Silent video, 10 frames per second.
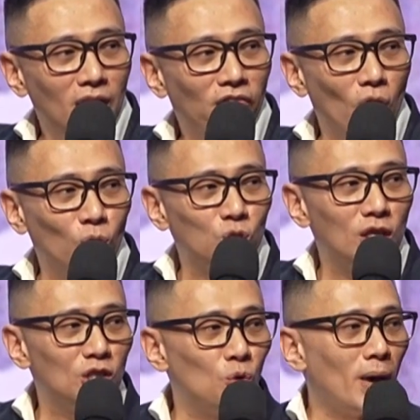
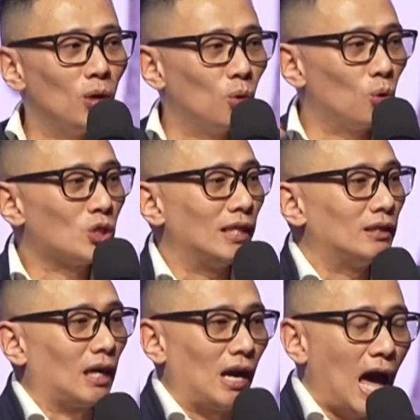fokusnya cuma urusan
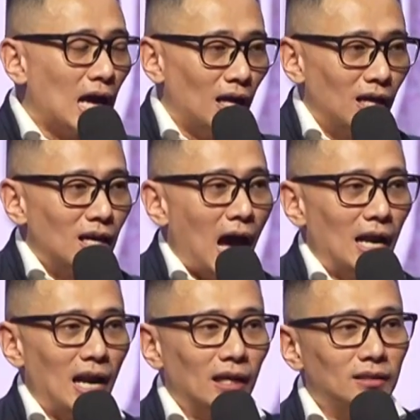ternak,
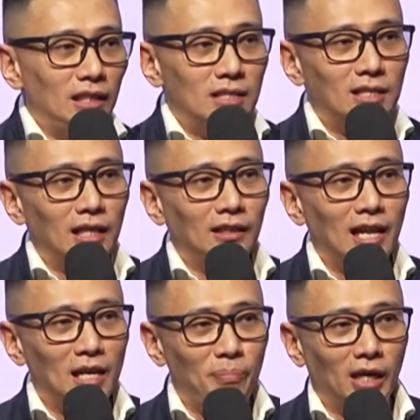anak istri
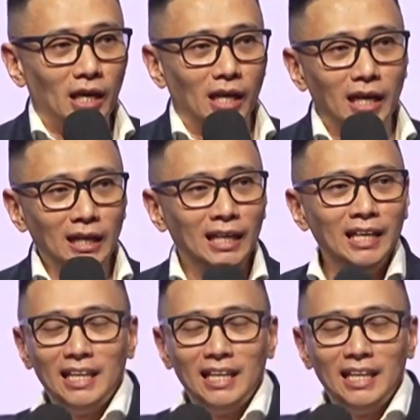tidak dipikirin,